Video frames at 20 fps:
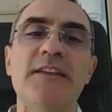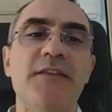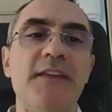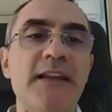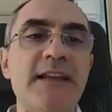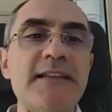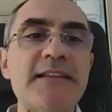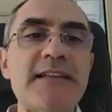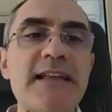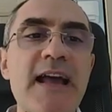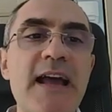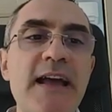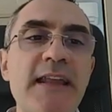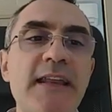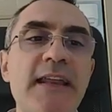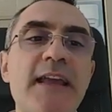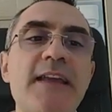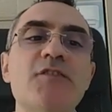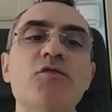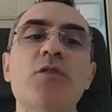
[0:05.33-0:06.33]

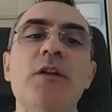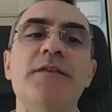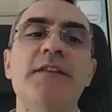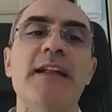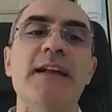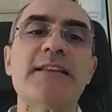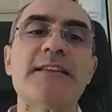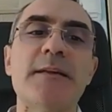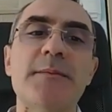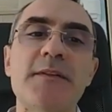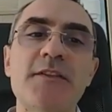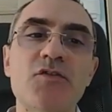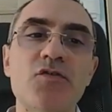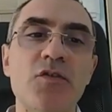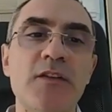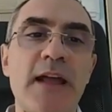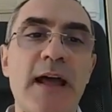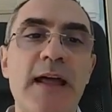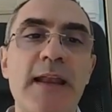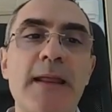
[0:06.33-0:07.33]
finanziari e sulla finanza
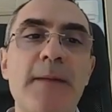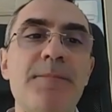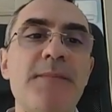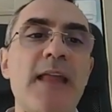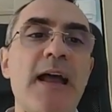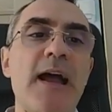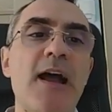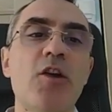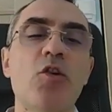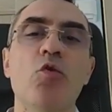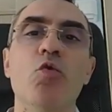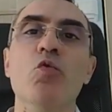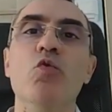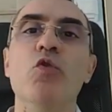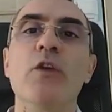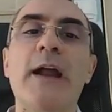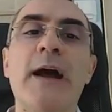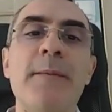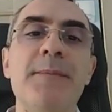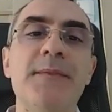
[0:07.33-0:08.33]
personale a
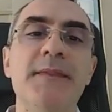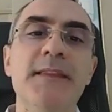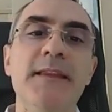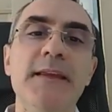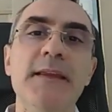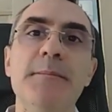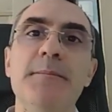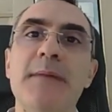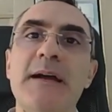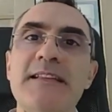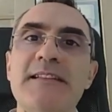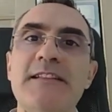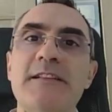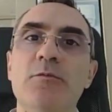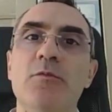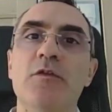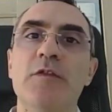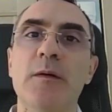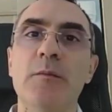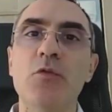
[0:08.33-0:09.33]
cura di
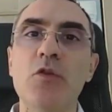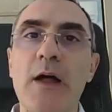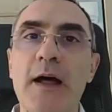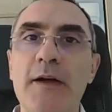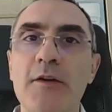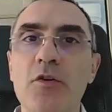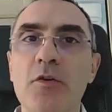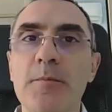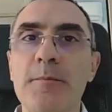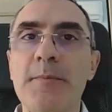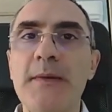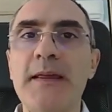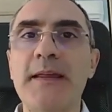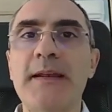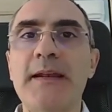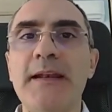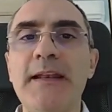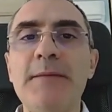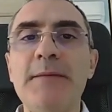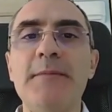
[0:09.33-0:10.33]
Massimo Famularo
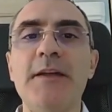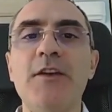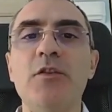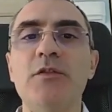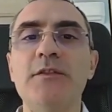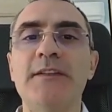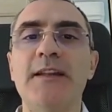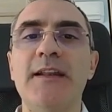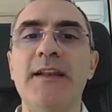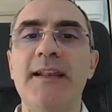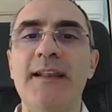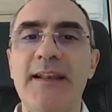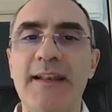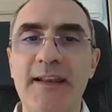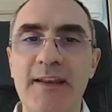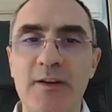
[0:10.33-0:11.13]
per Liberi oltre le